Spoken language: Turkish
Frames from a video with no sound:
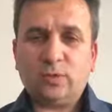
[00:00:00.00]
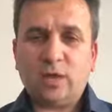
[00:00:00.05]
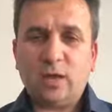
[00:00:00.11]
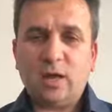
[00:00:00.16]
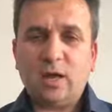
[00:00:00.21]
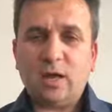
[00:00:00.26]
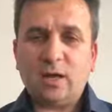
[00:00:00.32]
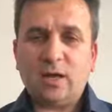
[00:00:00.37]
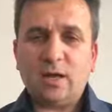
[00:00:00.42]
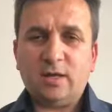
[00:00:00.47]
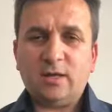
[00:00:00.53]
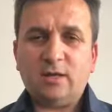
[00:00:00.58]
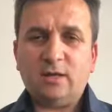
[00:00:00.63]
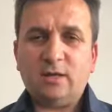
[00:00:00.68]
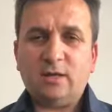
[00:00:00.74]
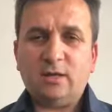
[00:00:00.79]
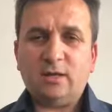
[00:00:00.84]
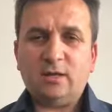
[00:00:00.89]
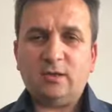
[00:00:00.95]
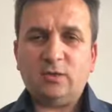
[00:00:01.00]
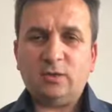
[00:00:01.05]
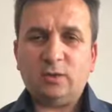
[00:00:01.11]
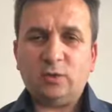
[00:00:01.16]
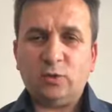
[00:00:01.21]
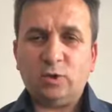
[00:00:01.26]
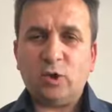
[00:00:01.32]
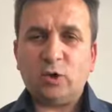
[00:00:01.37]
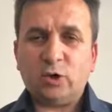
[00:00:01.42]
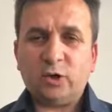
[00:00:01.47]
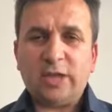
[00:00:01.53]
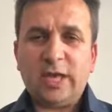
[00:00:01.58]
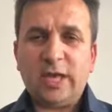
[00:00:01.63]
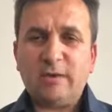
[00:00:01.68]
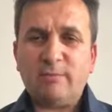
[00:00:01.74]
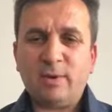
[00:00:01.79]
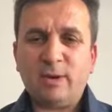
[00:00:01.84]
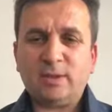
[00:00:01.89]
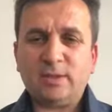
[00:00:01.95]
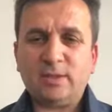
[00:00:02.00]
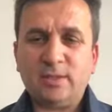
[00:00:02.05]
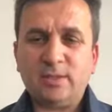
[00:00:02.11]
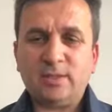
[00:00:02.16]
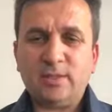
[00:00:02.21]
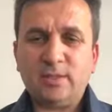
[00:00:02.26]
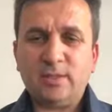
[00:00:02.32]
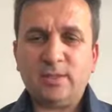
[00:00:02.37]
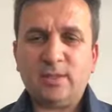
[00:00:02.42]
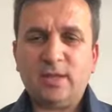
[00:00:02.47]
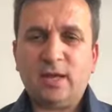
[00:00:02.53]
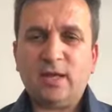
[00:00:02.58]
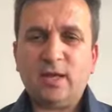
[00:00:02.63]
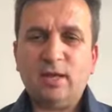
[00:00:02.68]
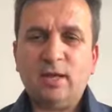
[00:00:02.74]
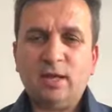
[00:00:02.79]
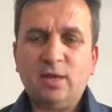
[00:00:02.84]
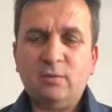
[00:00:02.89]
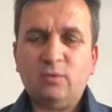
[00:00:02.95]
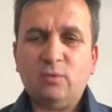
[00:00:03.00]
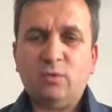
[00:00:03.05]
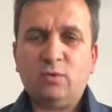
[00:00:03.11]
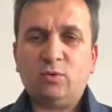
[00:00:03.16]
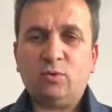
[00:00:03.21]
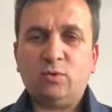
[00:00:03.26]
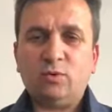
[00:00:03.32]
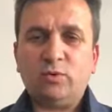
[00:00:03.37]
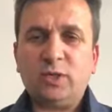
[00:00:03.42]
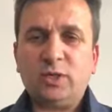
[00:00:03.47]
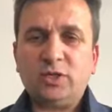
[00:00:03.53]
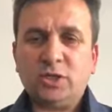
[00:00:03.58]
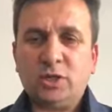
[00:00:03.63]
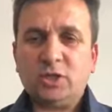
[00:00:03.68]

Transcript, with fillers: KHK'nın 4G maddesinde bu kurumda